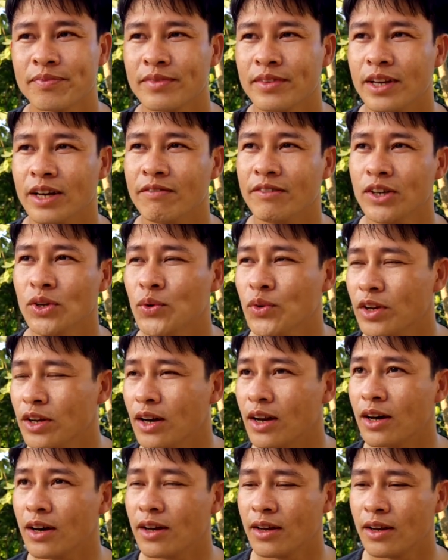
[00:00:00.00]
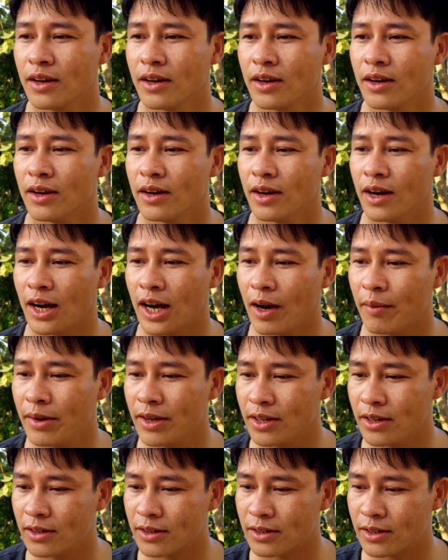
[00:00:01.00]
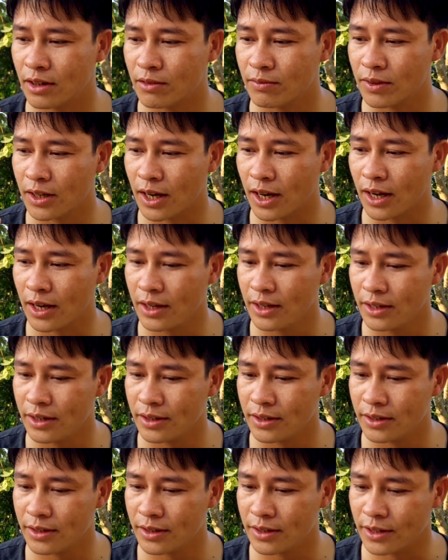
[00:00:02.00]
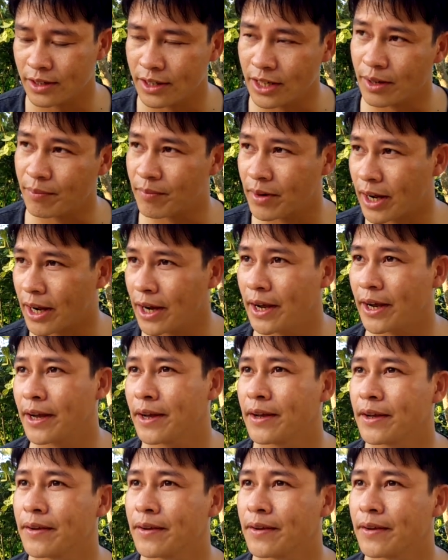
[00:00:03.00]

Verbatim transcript: Đấy, ví dụ như là à, bây giờ trong cái thời điểm này